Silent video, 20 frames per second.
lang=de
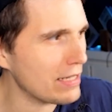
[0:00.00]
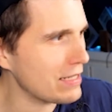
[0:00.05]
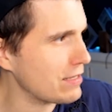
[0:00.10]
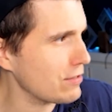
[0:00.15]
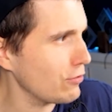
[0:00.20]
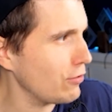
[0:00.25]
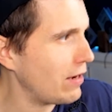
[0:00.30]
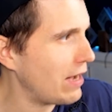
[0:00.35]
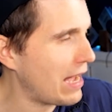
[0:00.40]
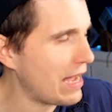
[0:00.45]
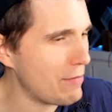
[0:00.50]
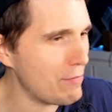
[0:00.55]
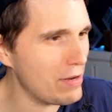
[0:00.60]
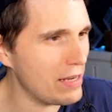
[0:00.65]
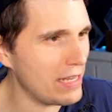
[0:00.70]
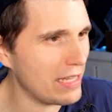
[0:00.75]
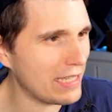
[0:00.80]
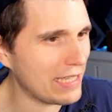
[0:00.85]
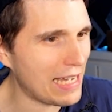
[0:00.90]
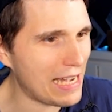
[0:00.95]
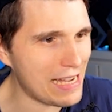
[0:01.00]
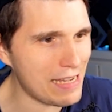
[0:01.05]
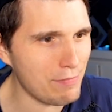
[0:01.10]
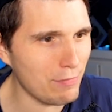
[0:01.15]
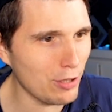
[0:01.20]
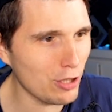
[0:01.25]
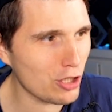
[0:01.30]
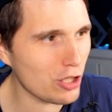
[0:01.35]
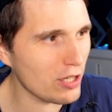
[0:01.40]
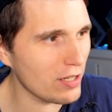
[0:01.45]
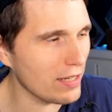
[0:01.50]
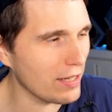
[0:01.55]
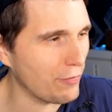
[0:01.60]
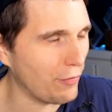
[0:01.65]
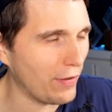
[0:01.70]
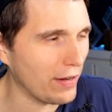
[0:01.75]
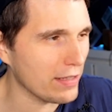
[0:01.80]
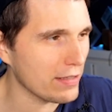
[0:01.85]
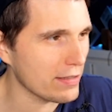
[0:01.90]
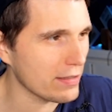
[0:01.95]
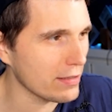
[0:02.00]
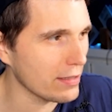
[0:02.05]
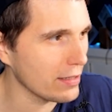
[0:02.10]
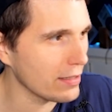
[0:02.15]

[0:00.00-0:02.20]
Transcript: man das so? Heimelig? Heimisch? Ich weiß es